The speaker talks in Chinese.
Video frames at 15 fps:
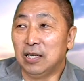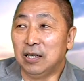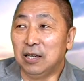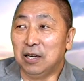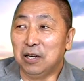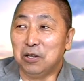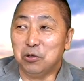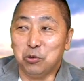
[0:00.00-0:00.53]

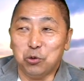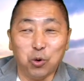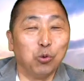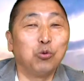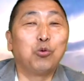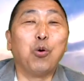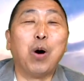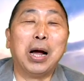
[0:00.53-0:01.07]
呃，
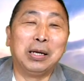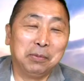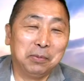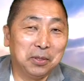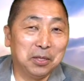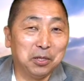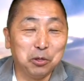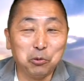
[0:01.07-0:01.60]
熔断，
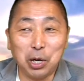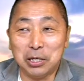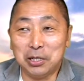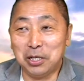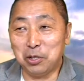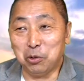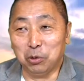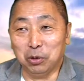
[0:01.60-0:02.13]
这这算
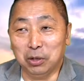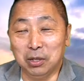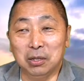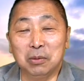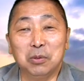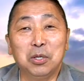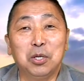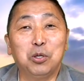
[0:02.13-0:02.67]
是一种
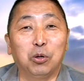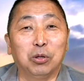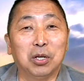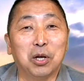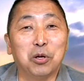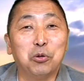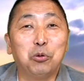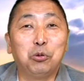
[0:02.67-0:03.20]
的一种
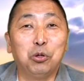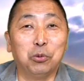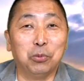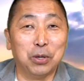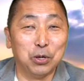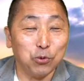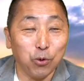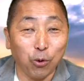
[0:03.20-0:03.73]
的
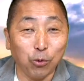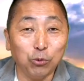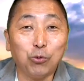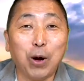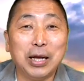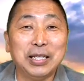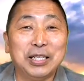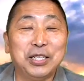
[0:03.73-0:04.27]
YouTube 的熔
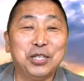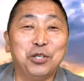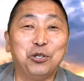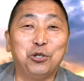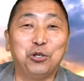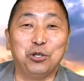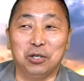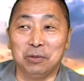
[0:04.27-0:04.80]
断机
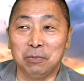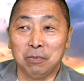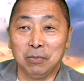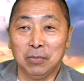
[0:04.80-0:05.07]
制，